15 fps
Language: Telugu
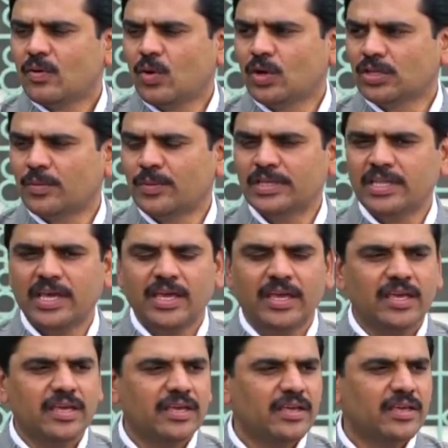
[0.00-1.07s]
కొంతమంది
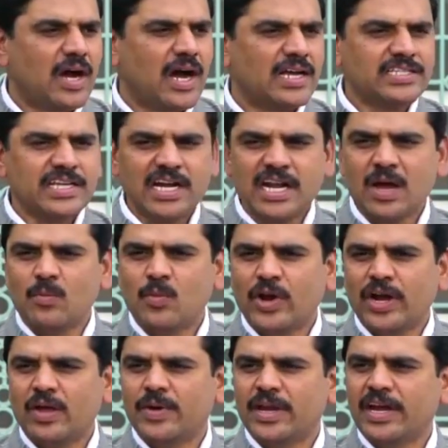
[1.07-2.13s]
అజెండా
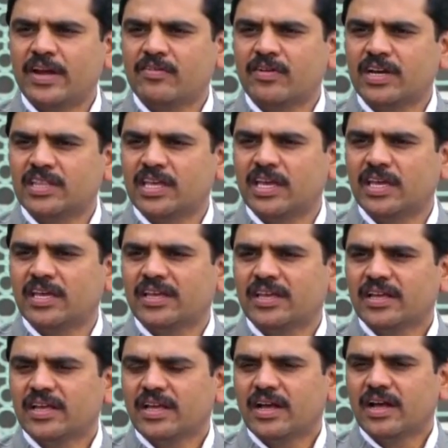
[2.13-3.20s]
మోయడం అనేటువంటిది
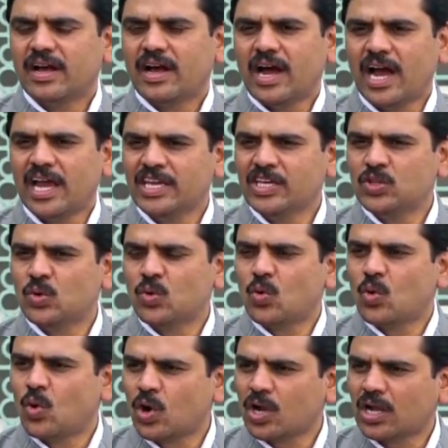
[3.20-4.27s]
ఐదు
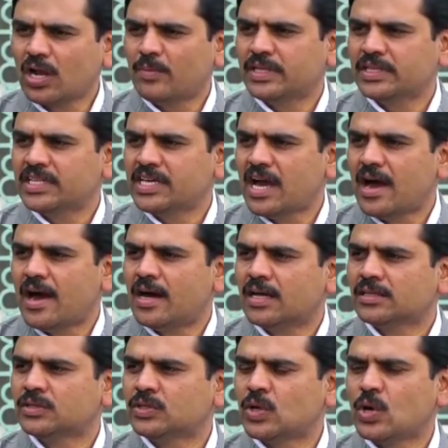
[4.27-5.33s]
కోట్ల మంది
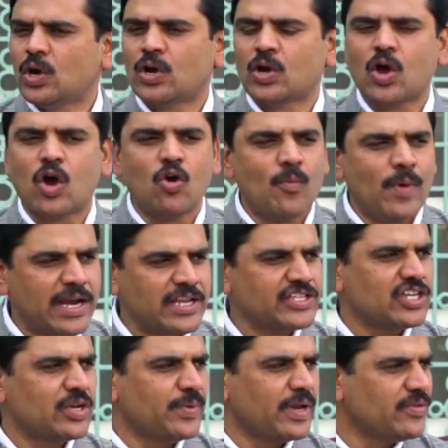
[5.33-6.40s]
ఆంధ్రులను
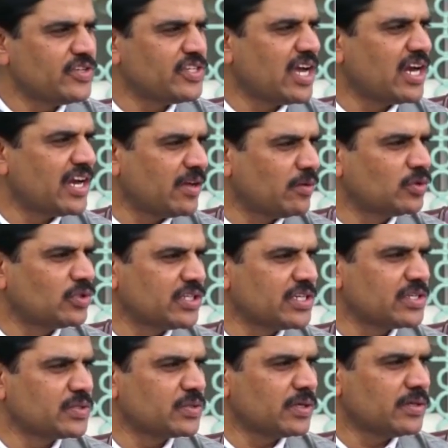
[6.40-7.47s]
అవమానించడం అనే విషయాన్ని నేను గుర్తు
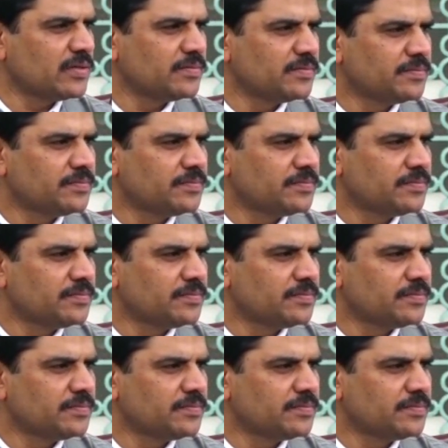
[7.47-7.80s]
చేస్తున్నాను